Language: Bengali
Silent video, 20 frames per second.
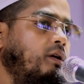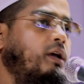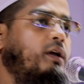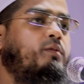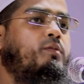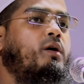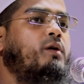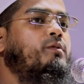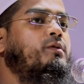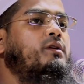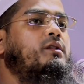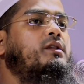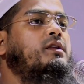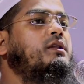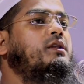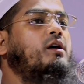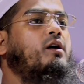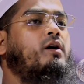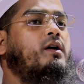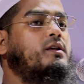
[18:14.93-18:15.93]
এইভাবে
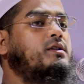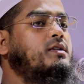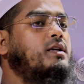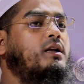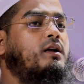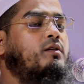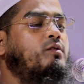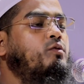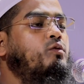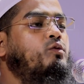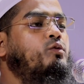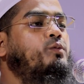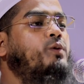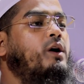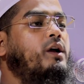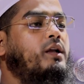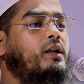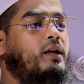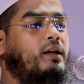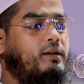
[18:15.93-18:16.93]
দিতে হয় এছাড়া কোনো
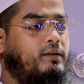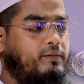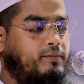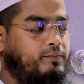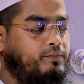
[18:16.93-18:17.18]
উপায় নেই